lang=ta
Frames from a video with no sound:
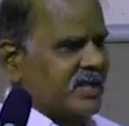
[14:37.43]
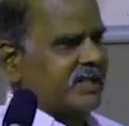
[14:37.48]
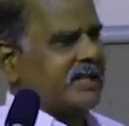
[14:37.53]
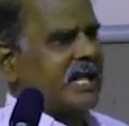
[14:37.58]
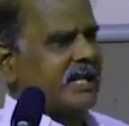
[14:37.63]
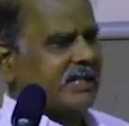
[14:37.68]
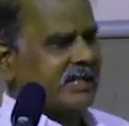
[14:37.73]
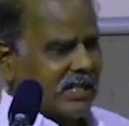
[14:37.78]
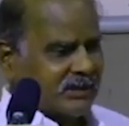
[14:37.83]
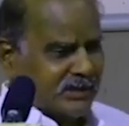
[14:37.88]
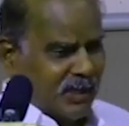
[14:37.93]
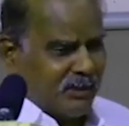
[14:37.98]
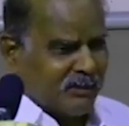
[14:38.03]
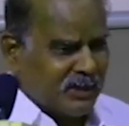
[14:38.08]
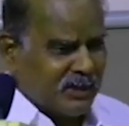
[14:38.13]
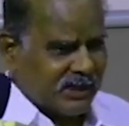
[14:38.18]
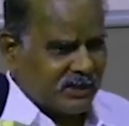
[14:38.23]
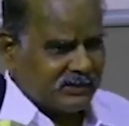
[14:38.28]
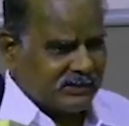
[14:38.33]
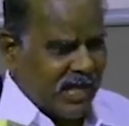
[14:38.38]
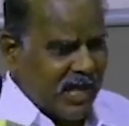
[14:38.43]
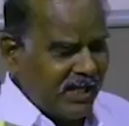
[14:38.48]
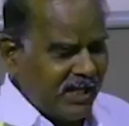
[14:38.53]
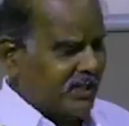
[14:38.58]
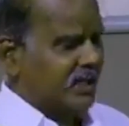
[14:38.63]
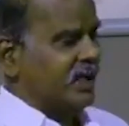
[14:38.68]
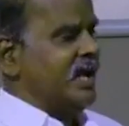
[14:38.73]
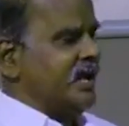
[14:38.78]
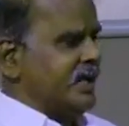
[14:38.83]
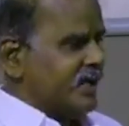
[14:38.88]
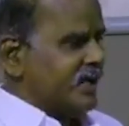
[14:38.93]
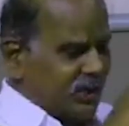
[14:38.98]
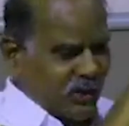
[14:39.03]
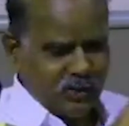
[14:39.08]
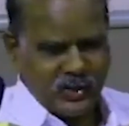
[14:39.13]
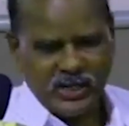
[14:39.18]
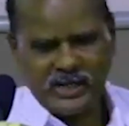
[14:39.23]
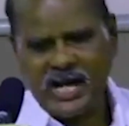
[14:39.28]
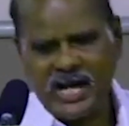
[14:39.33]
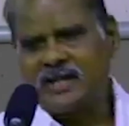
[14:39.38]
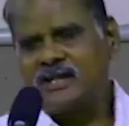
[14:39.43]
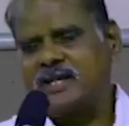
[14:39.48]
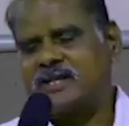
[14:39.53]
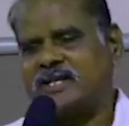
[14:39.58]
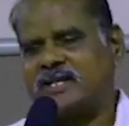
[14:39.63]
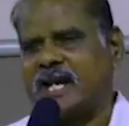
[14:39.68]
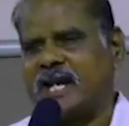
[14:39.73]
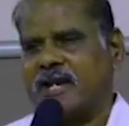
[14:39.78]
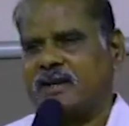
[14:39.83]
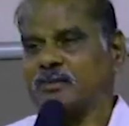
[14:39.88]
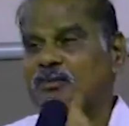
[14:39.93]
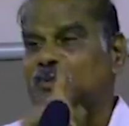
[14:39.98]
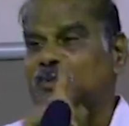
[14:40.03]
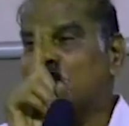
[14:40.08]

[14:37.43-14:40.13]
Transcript: இதை கட்டு மறுத்தால் இன்னும் ஒரு ஆண்டு சிறை